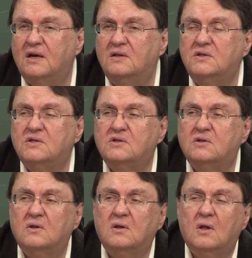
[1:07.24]
В
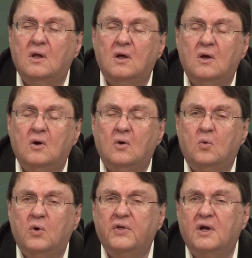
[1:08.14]
первых
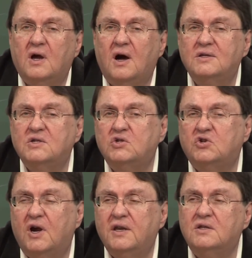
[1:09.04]
стихах
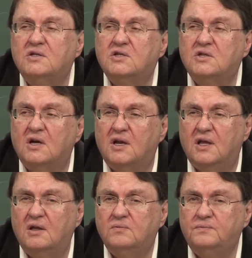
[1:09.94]
13 главы
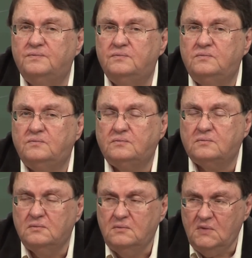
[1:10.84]
в
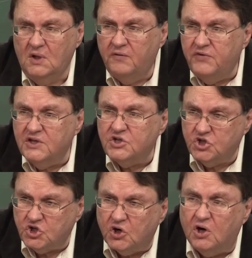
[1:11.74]
сжатом виде.
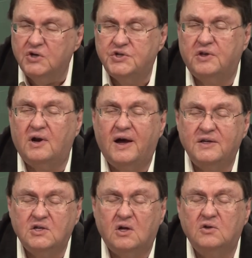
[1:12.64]

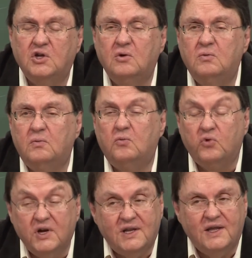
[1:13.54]
Перед нами
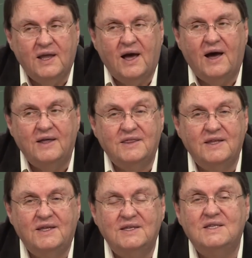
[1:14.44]
предстает
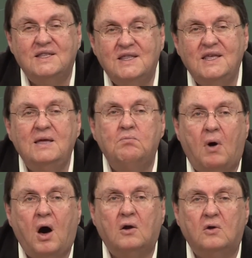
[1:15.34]

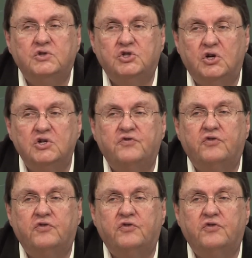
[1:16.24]
церковь, которая